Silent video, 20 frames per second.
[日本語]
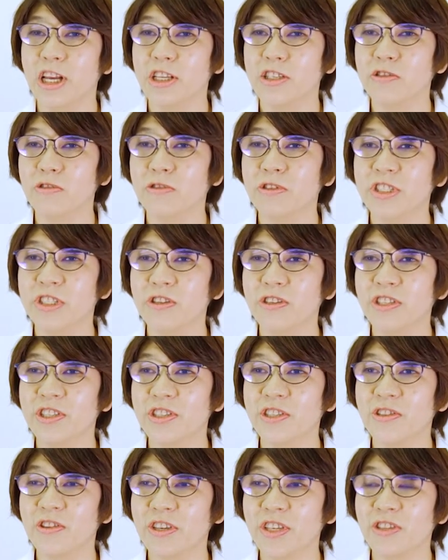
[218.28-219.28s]
食事をす
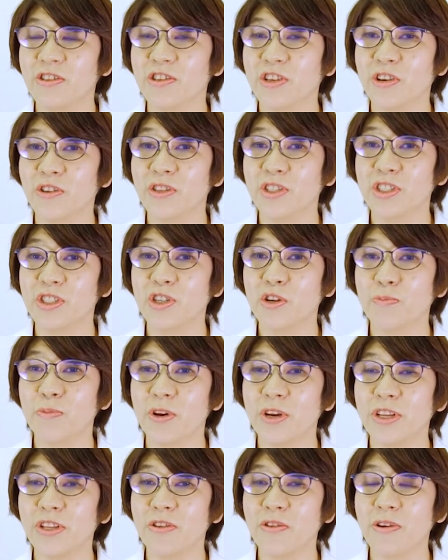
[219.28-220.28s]
る時の共通の
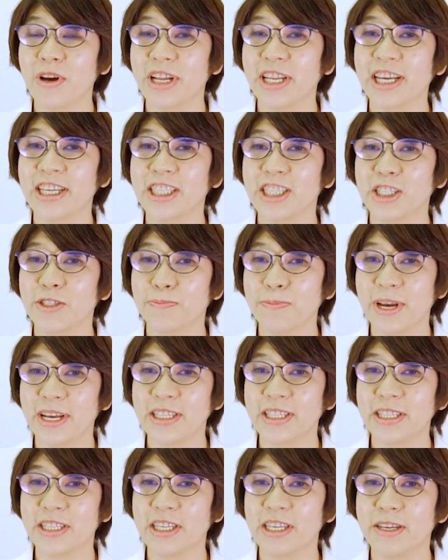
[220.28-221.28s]
ポイントをお話ししま
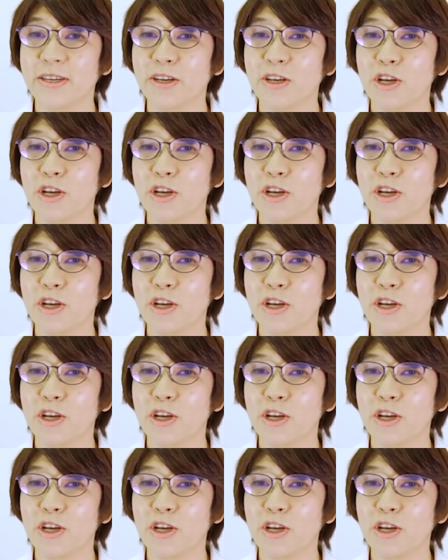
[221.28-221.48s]
す。